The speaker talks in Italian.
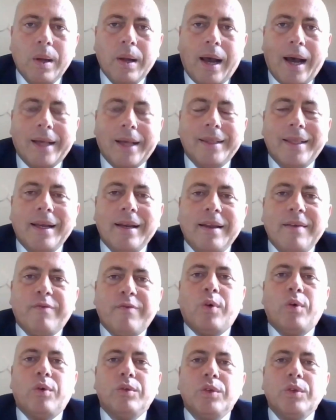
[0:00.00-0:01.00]
a delle
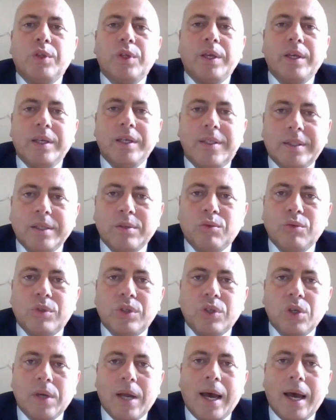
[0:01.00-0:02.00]
fonti
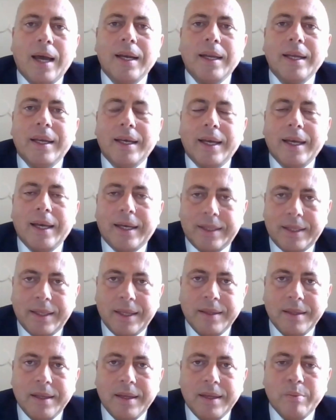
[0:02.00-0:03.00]
istituzionali e
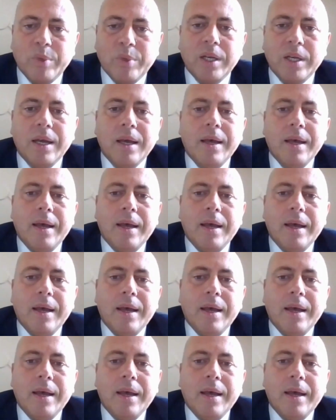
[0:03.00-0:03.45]
attendibili.